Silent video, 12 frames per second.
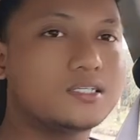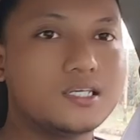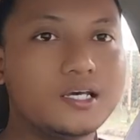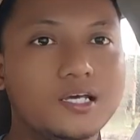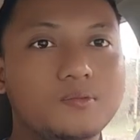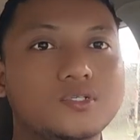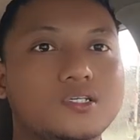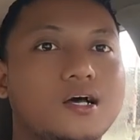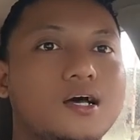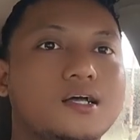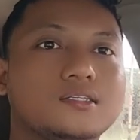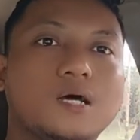AC
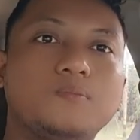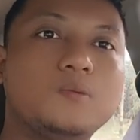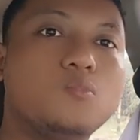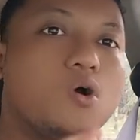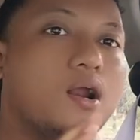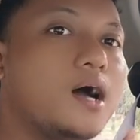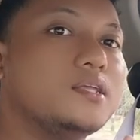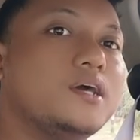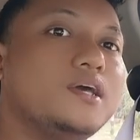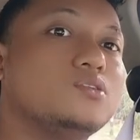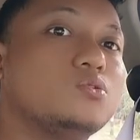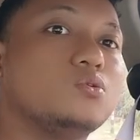misalkan. Tapi bukan
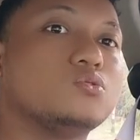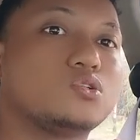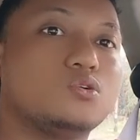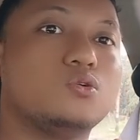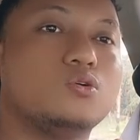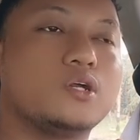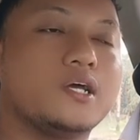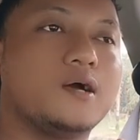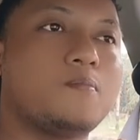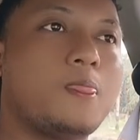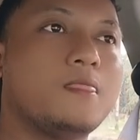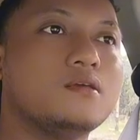hanya itu, sedulur
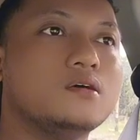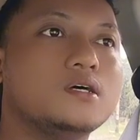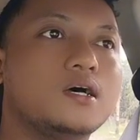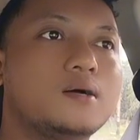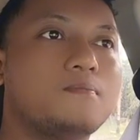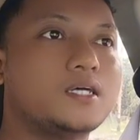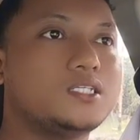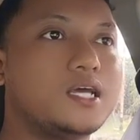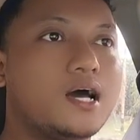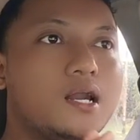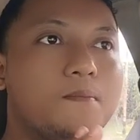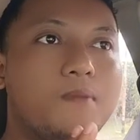ya.
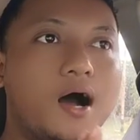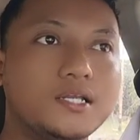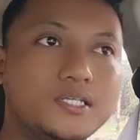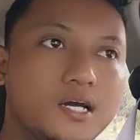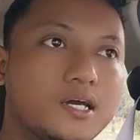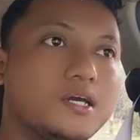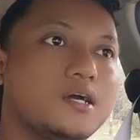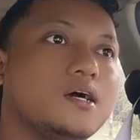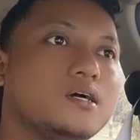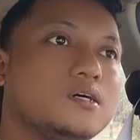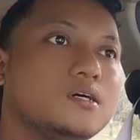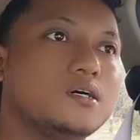Masih ada banyak
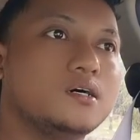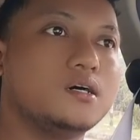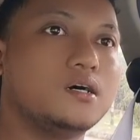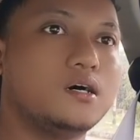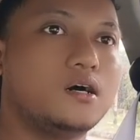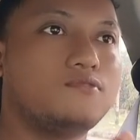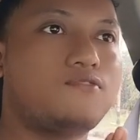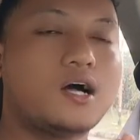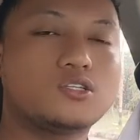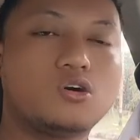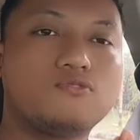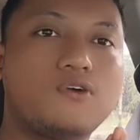ya eh,
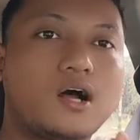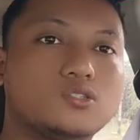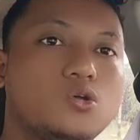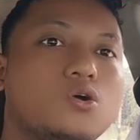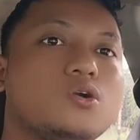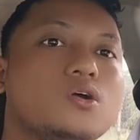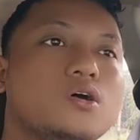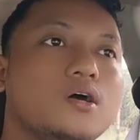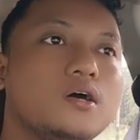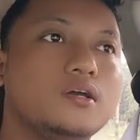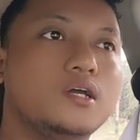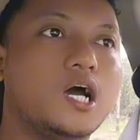faktor-faktor
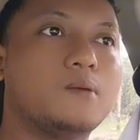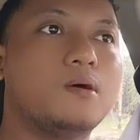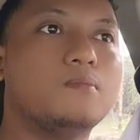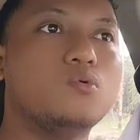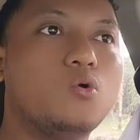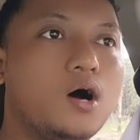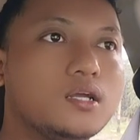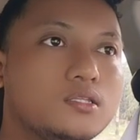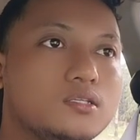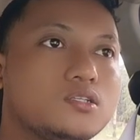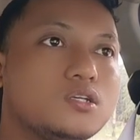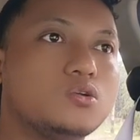yang membuat
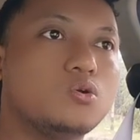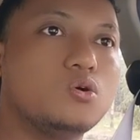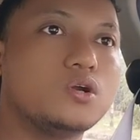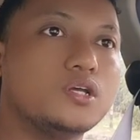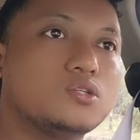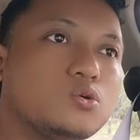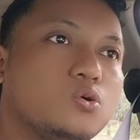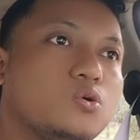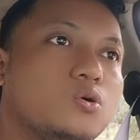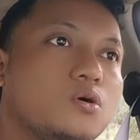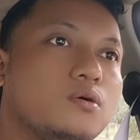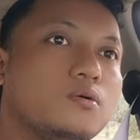sedulur
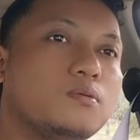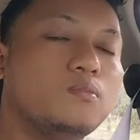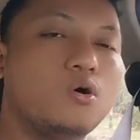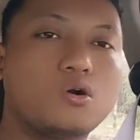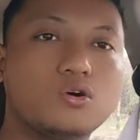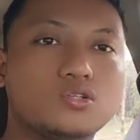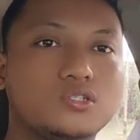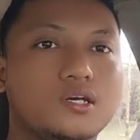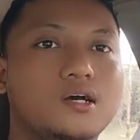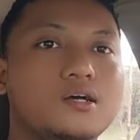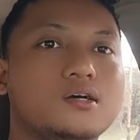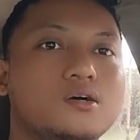itu boros
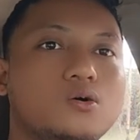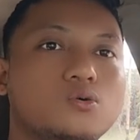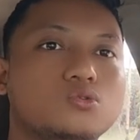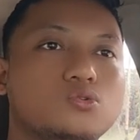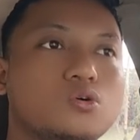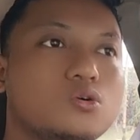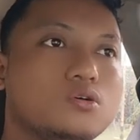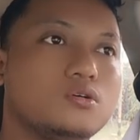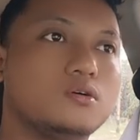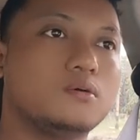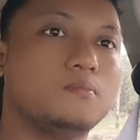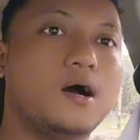ya untuk
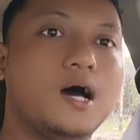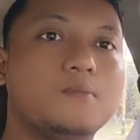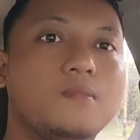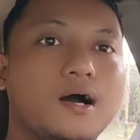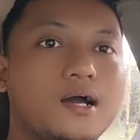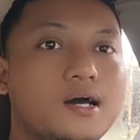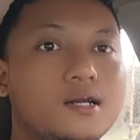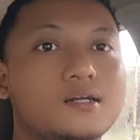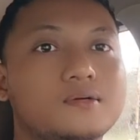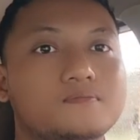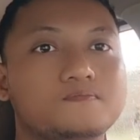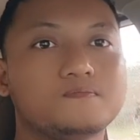bahan
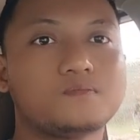bakar